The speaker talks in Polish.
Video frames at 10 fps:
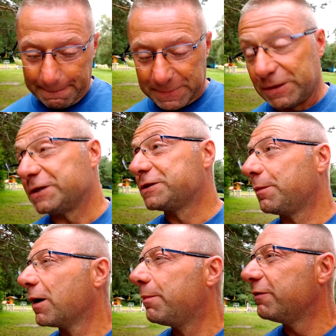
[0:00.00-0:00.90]
To jeszcze
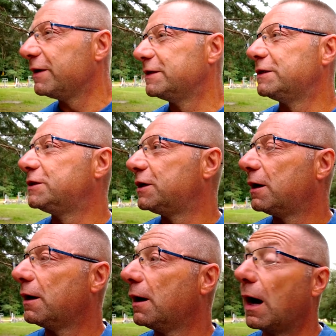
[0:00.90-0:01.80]
mogę powiedzieć.
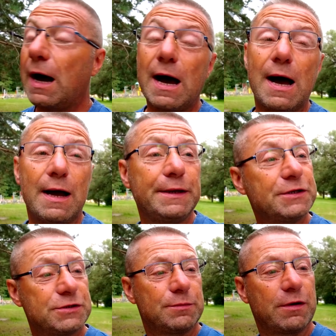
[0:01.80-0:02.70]
A,
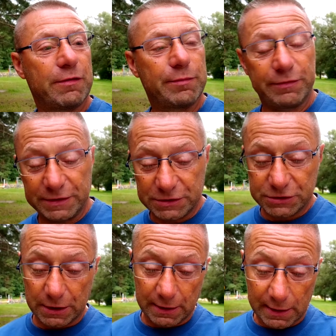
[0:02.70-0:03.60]
jeszcze mogę Wam powiedzieć, że